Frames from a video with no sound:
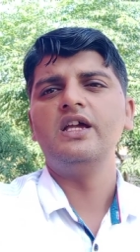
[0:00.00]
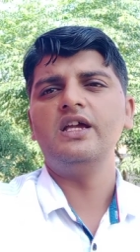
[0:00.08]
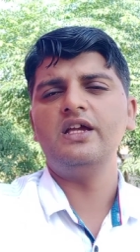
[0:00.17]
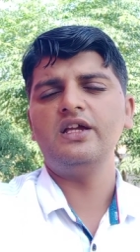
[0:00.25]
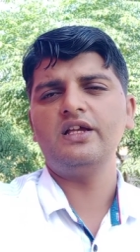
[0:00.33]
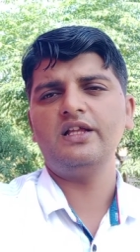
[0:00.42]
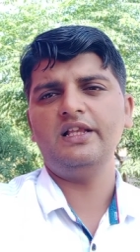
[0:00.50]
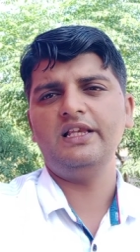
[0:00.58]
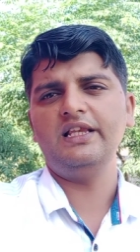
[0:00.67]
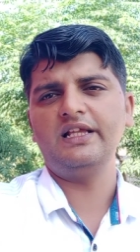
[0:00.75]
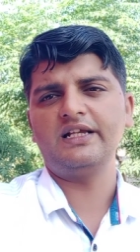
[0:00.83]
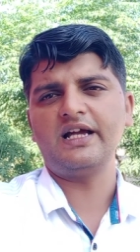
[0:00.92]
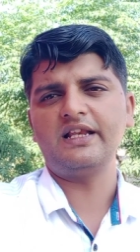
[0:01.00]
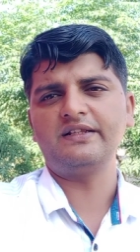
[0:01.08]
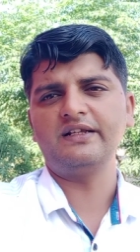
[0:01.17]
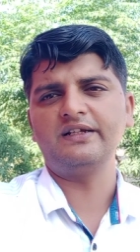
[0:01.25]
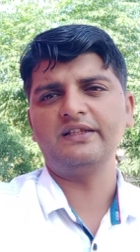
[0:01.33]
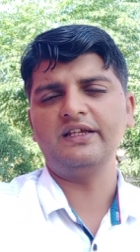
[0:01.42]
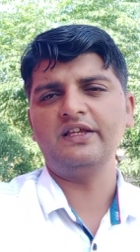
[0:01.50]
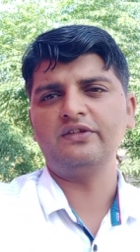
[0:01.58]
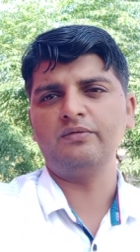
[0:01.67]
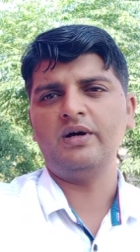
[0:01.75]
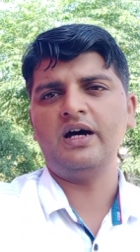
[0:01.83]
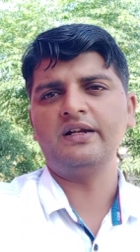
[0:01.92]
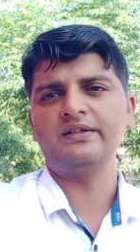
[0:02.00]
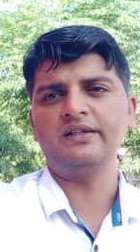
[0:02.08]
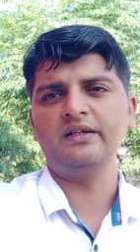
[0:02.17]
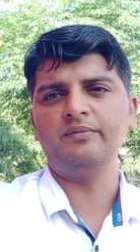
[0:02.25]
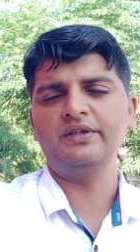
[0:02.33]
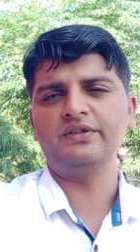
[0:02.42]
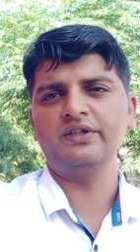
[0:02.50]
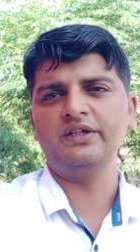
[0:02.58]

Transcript: कर सकते हैं स्मार्ट सिलेबस